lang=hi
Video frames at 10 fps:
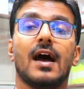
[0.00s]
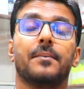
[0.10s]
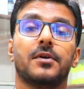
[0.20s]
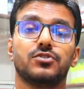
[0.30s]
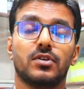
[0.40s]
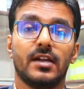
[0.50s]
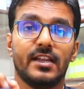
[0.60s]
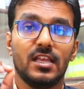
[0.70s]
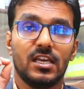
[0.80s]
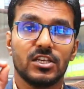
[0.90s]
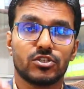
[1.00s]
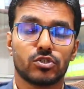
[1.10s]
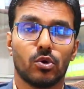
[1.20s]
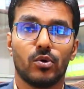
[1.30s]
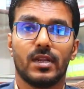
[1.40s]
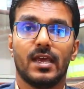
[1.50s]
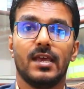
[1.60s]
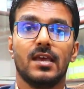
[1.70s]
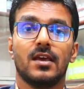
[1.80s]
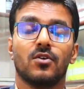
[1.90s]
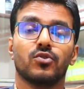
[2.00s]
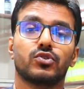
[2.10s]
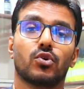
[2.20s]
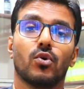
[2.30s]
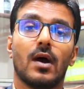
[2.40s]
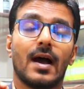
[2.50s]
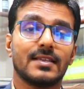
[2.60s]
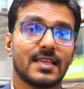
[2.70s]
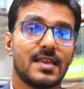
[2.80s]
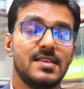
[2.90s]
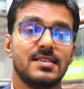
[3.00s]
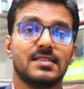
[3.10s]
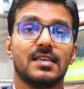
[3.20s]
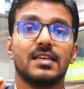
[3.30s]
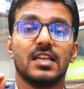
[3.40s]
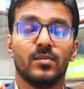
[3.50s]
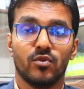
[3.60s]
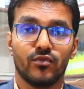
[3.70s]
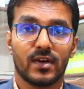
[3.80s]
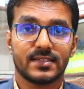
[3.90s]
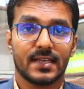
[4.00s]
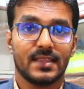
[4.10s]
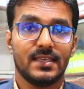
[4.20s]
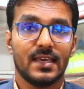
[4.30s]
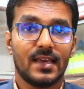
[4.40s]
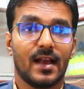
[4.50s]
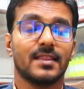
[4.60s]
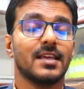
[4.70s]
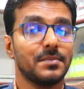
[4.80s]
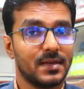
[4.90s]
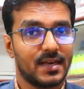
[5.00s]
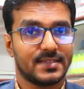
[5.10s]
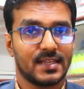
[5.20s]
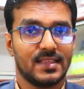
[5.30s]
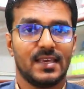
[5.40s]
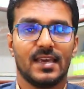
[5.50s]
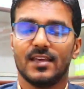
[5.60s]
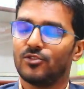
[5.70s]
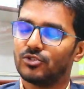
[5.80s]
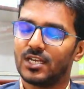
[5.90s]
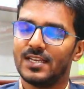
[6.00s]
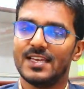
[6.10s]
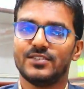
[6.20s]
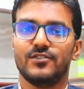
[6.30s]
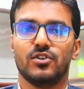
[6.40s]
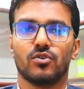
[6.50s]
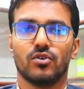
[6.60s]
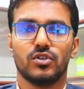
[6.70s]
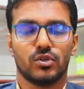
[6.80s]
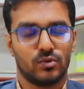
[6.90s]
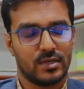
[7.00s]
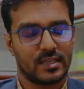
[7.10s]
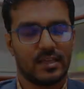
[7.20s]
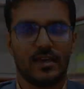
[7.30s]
आपकी जो किडनी की स्टोन है उसको आसानी से रिमूव कर सकती है खत्म कर सकती है तो चलिए इस वीडियो को शुरू करते